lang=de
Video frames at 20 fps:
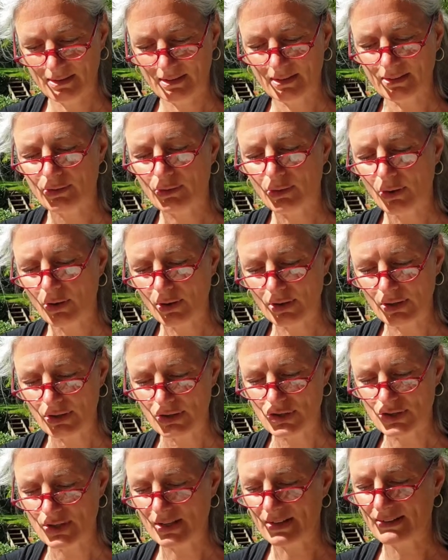Das Curry
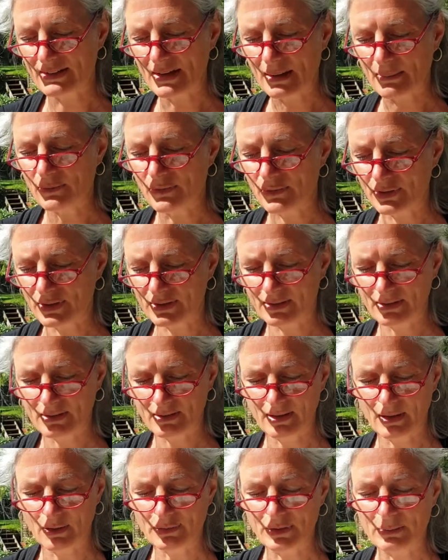stand dampfend
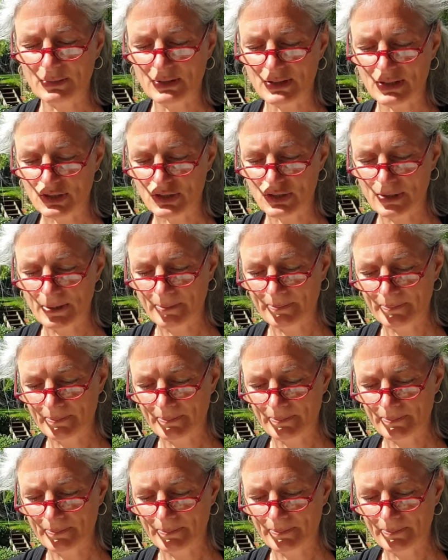auf dem Tisch.